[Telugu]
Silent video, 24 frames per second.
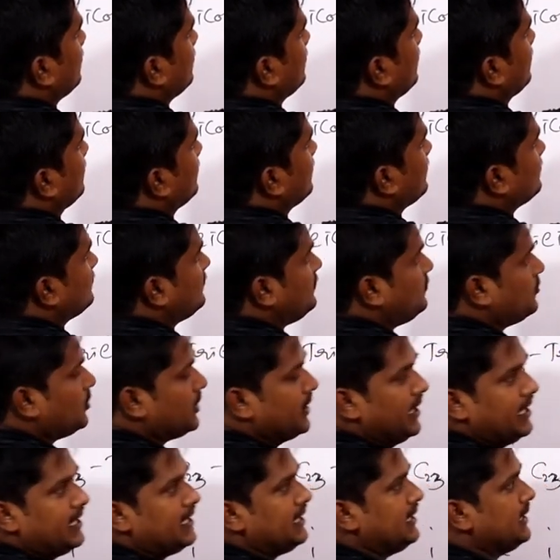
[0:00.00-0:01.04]
టెట్రా
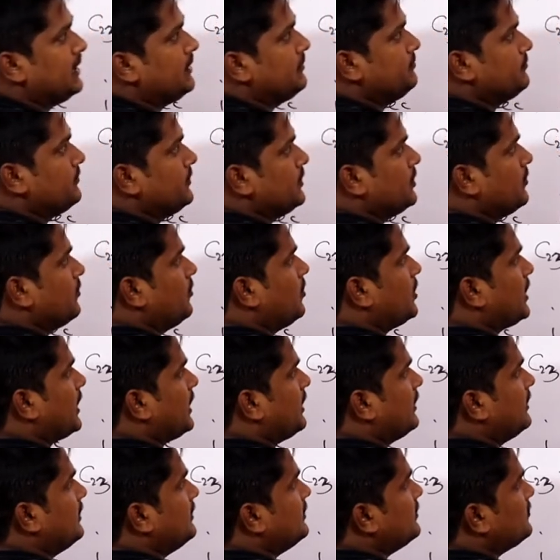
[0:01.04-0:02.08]
సిఓఎన్టీఏ ఓకే
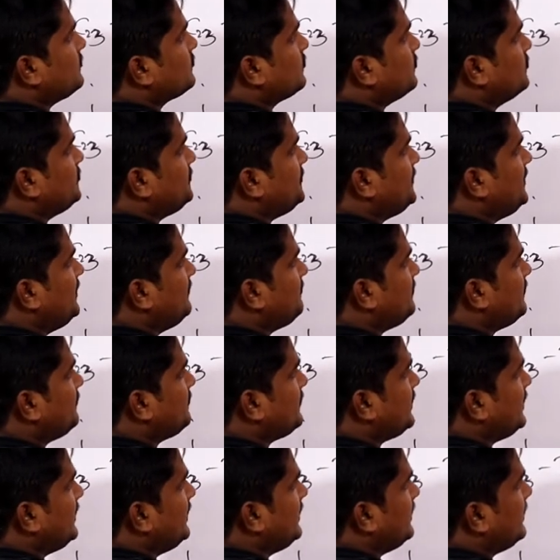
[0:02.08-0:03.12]
సో సి
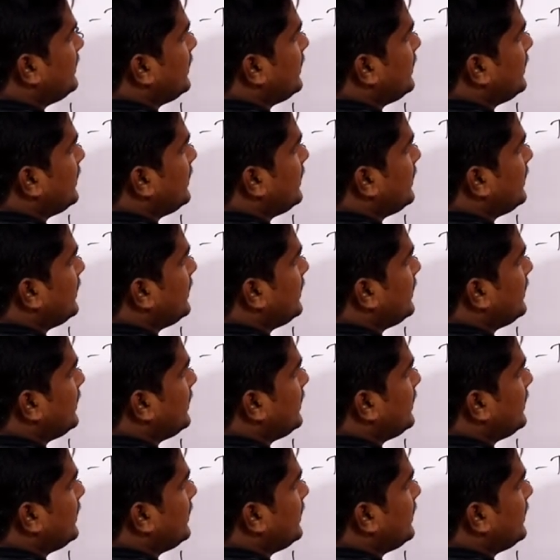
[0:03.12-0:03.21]
ఫిఫ్టీ